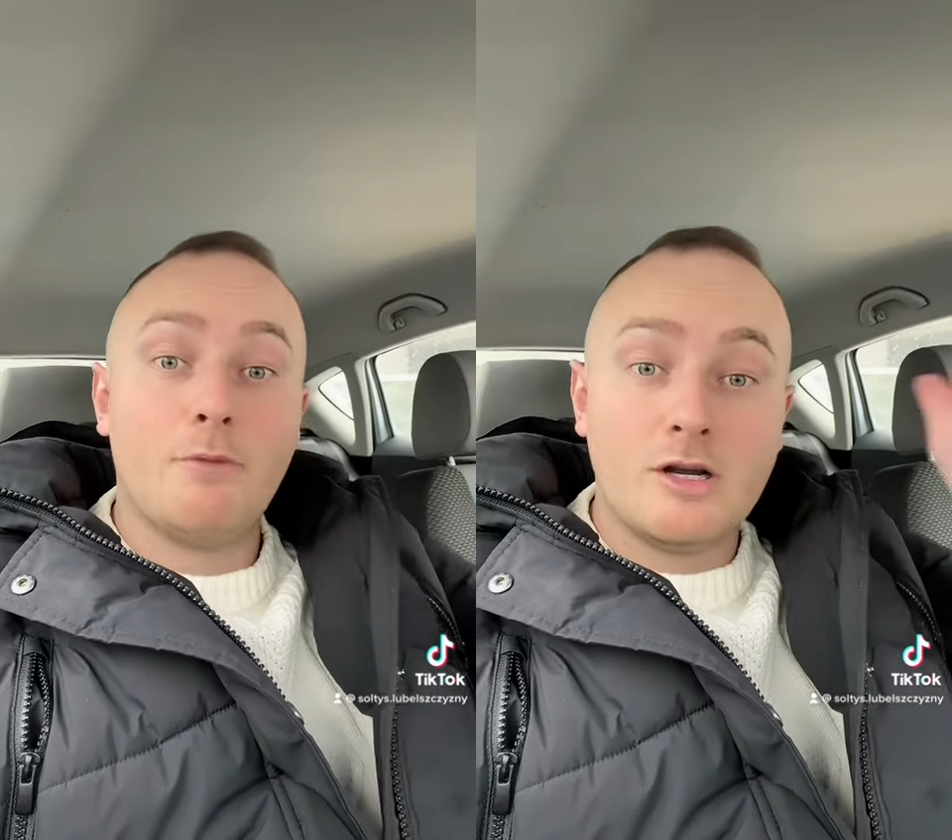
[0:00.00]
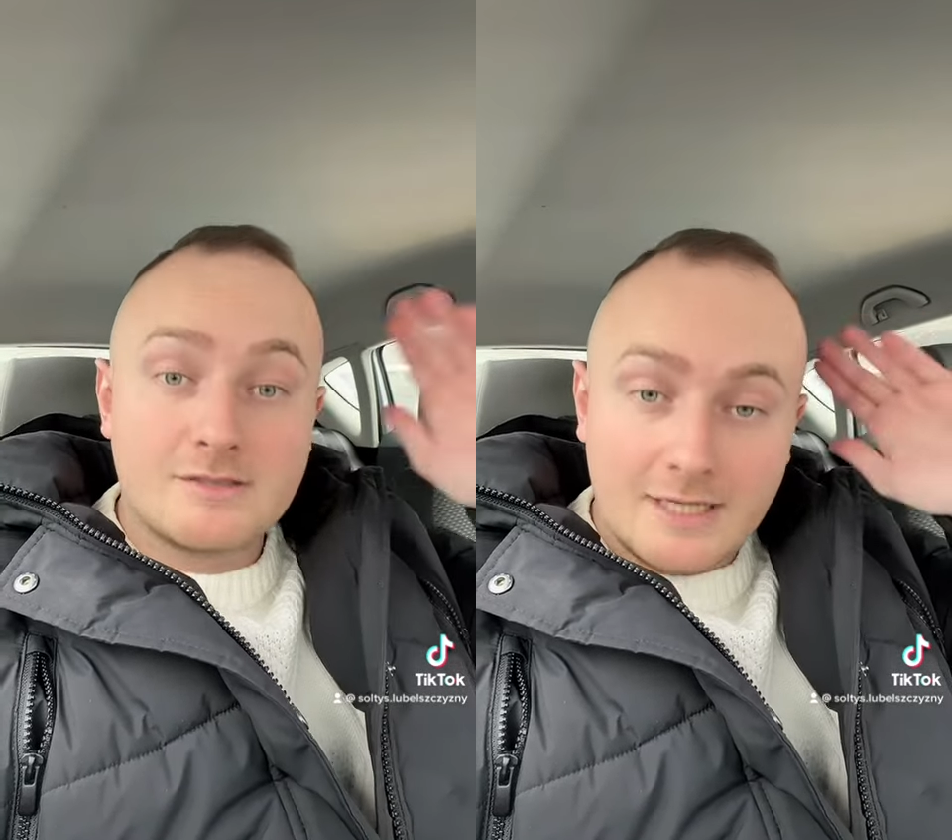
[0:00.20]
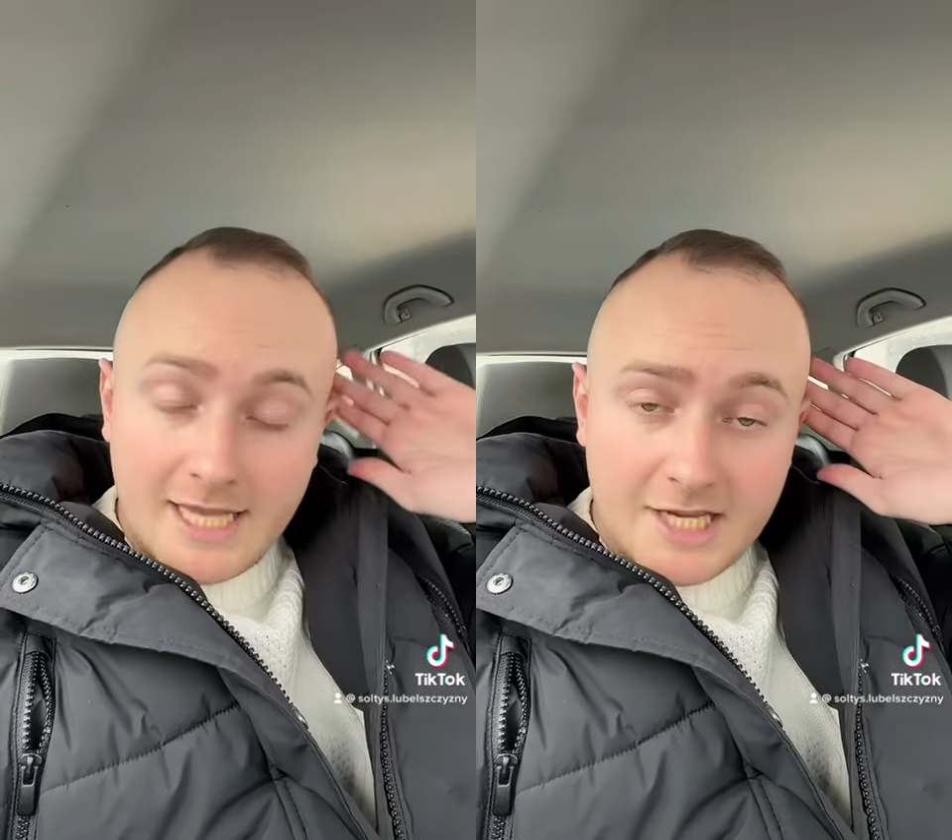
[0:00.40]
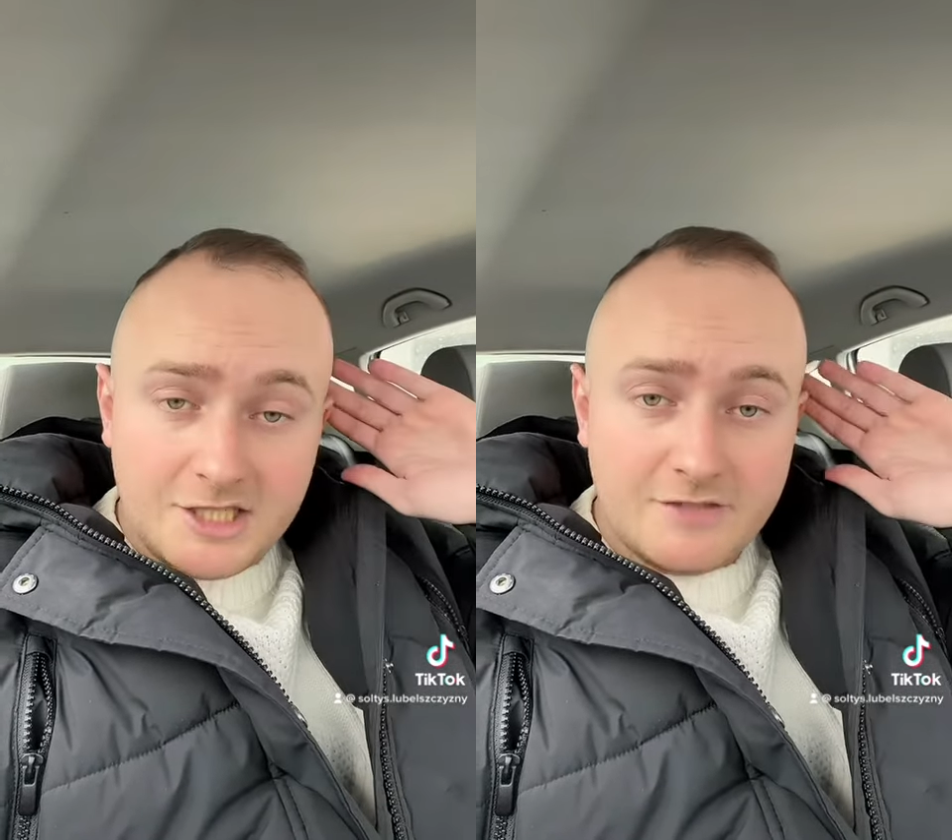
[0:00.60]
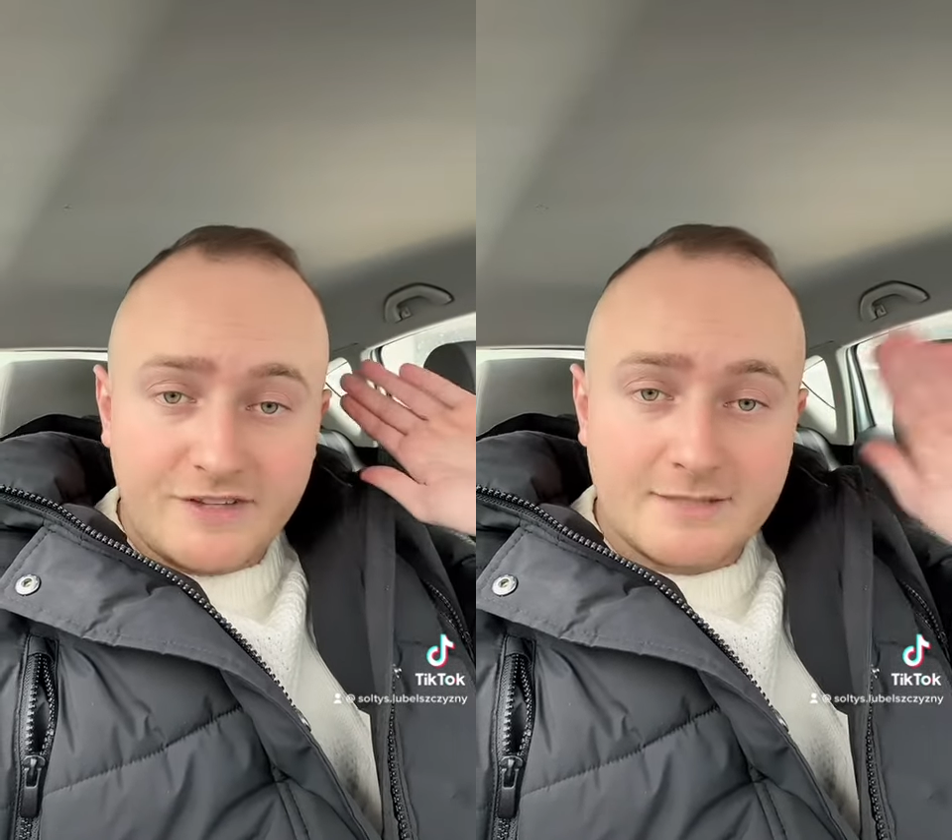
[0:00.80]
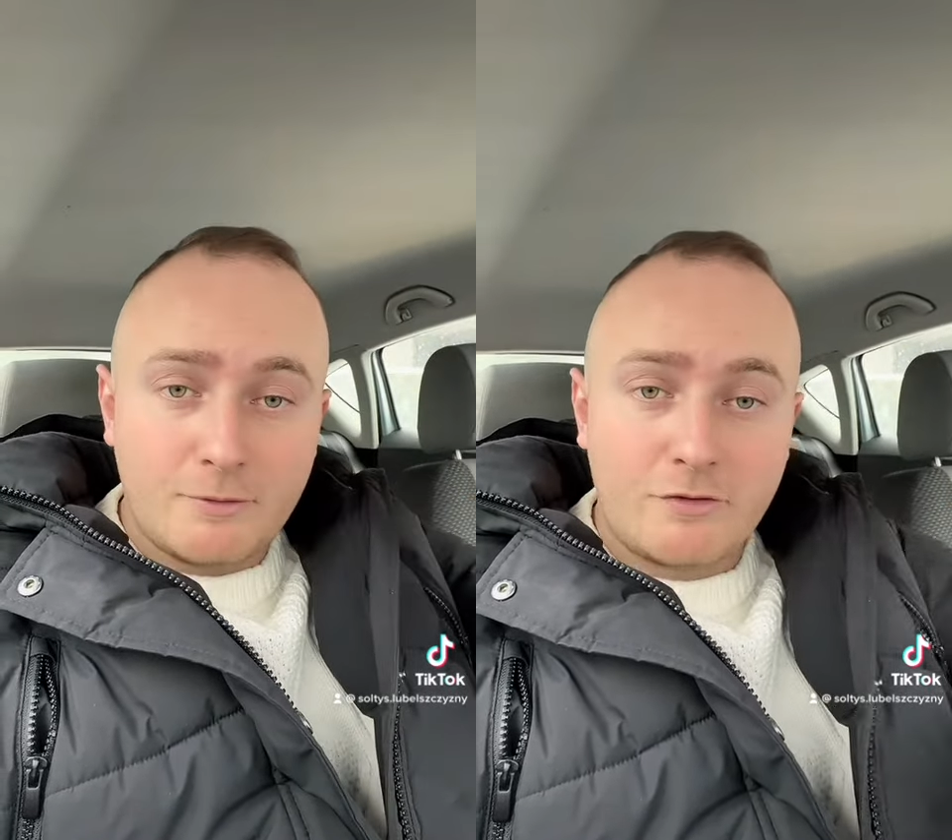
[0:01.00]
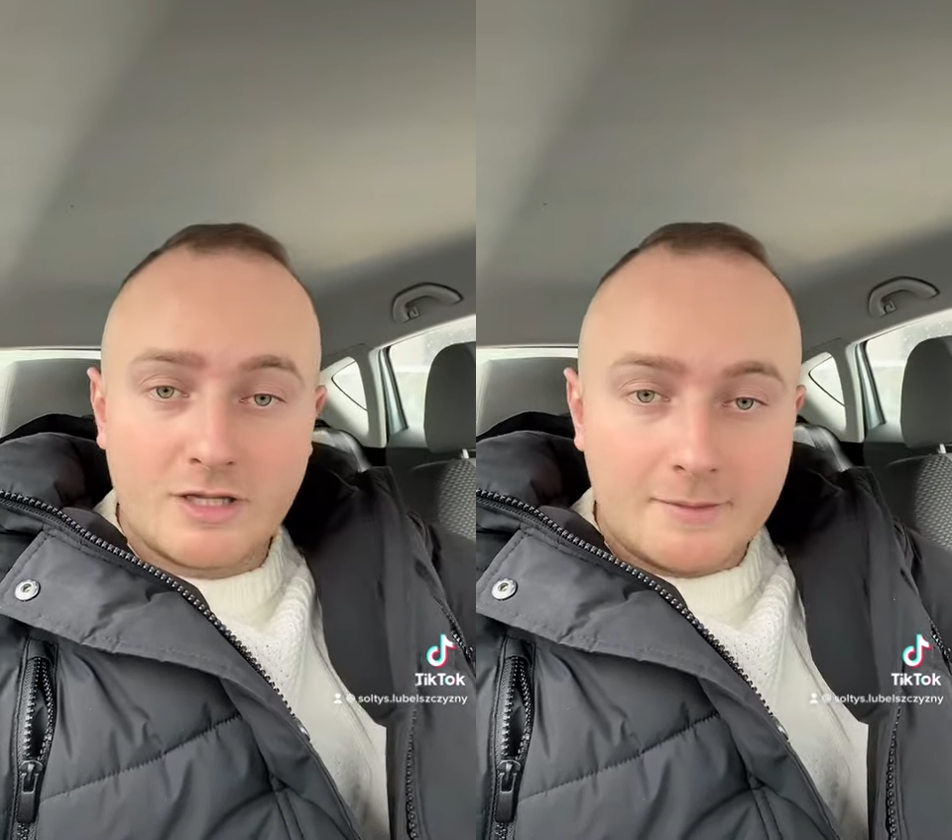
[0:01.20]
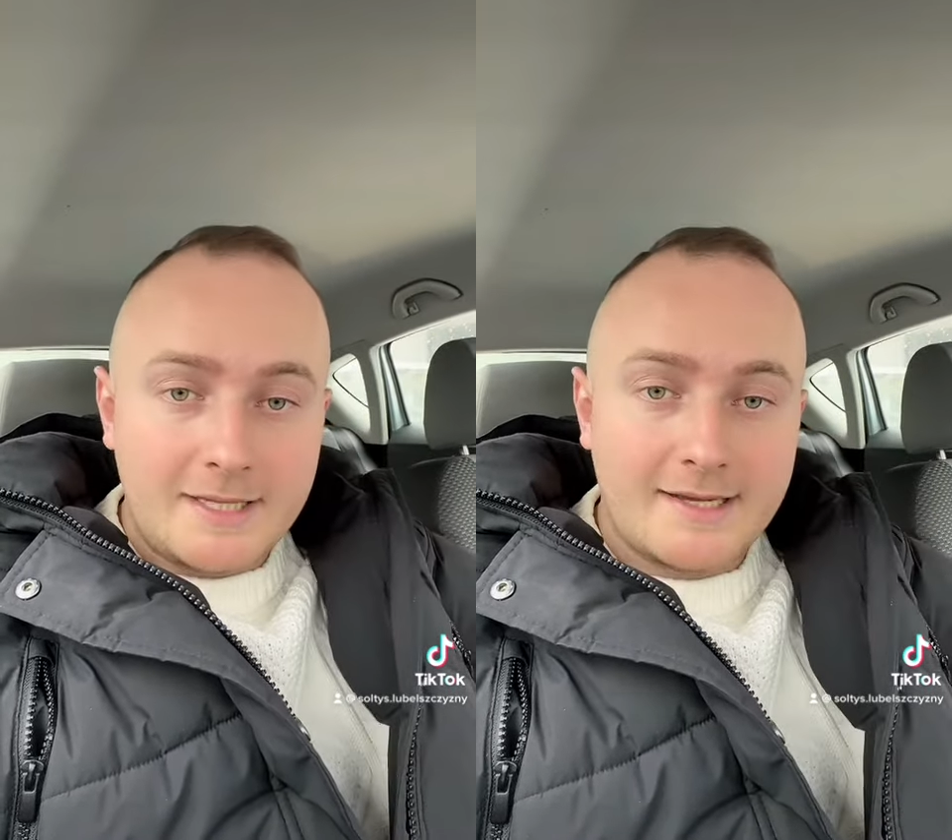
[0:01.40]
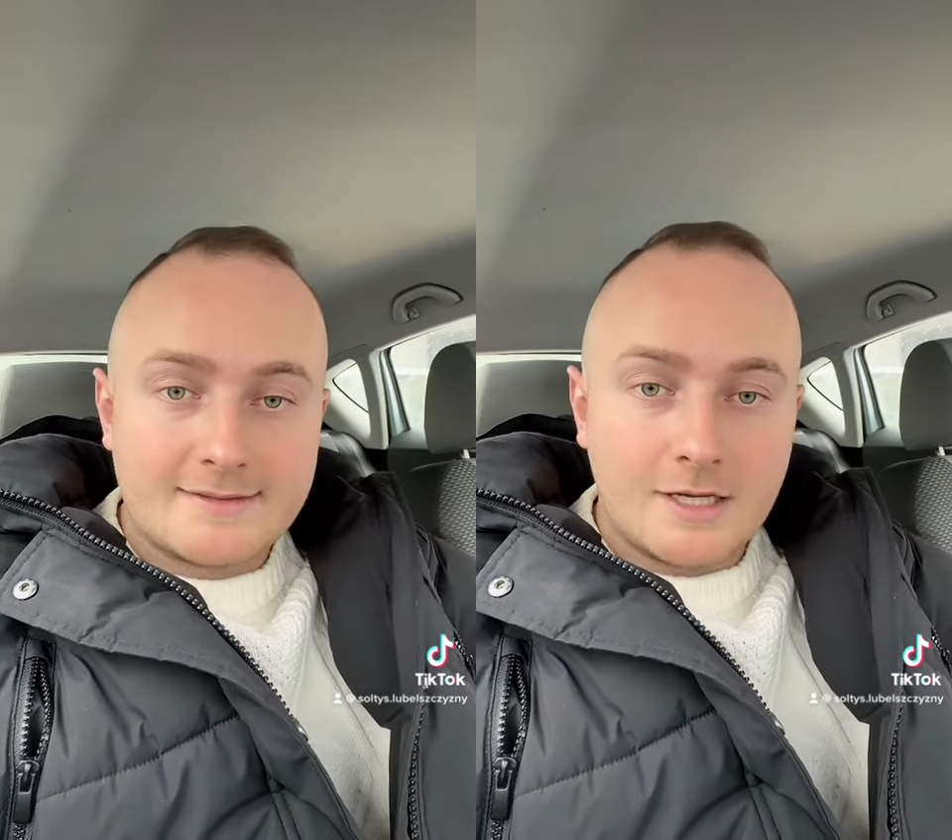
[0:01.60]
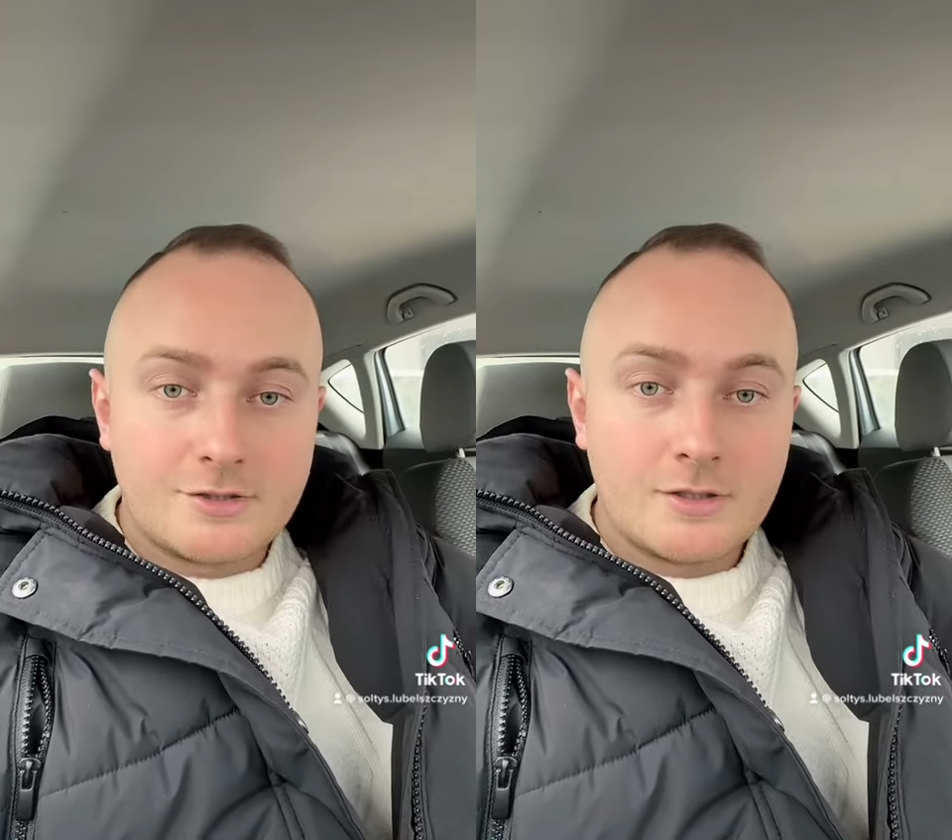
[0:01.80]
możesz sobie jeździć w te z powrotem ile
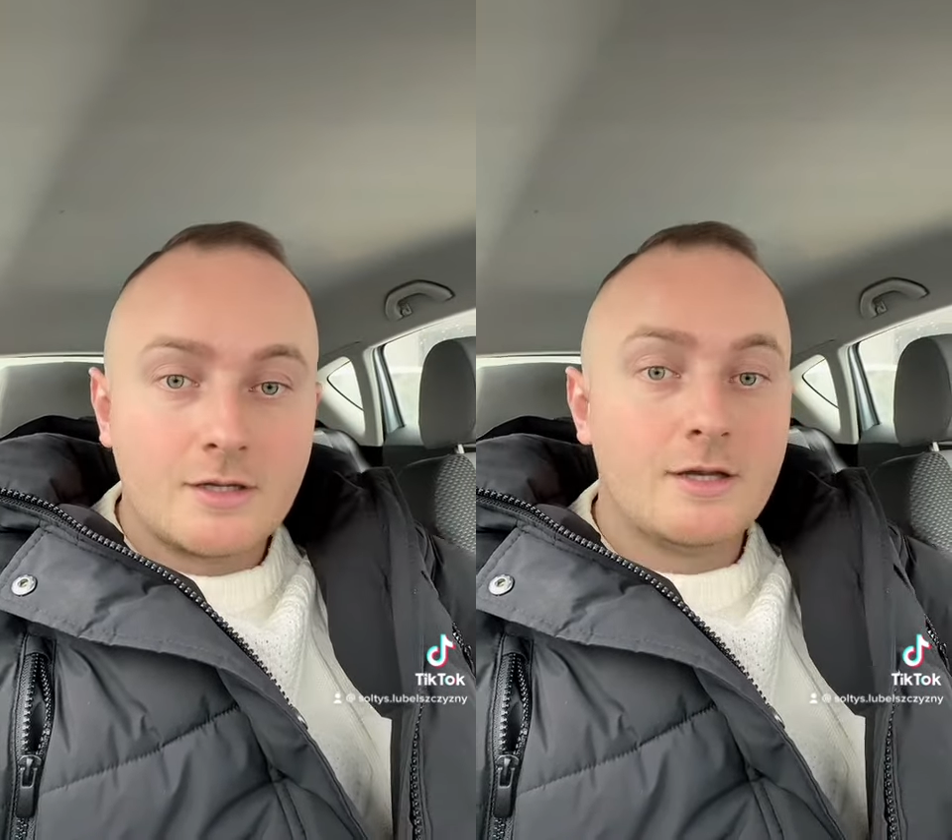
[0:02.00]
chcesz.